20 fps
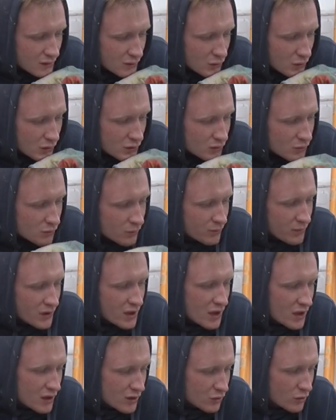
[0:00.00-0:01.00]
Ну, это
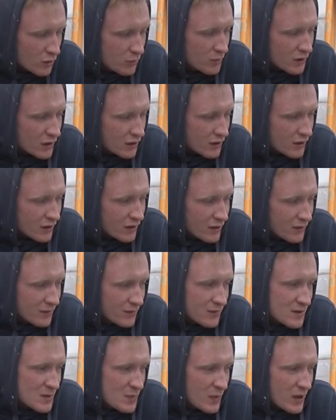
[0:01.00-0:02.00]
меняет облик и
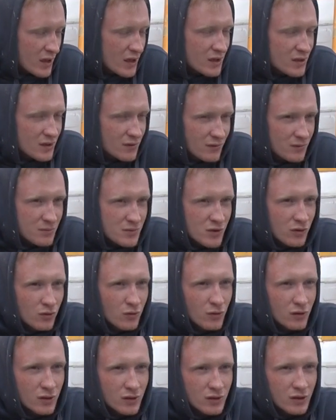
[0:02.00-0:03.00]
восприятие вообще
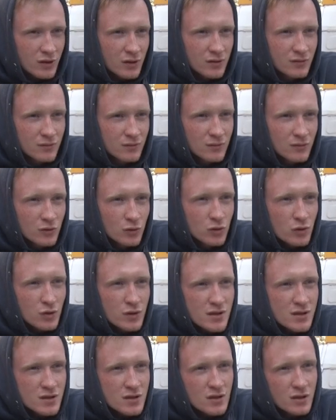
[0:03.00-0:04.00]
города. Ну, то
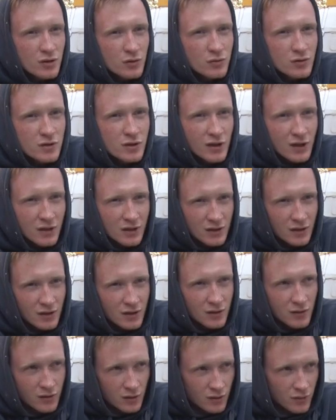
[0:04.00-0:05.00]
есть и люди,
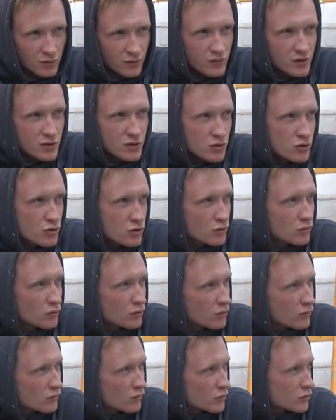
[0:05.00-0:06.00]
когда видят,
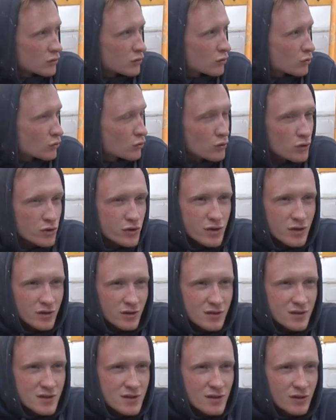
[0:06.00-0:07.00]
что вот
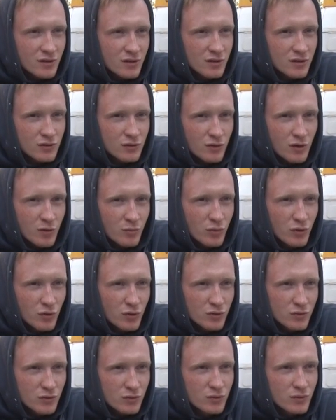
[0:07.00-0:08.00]
художник сделал эту
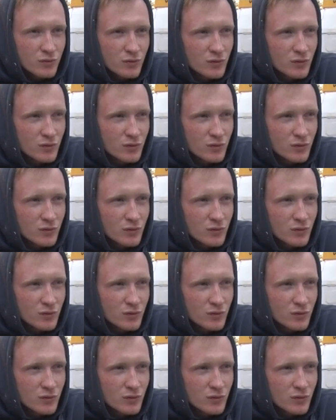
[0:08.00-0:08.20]
работу,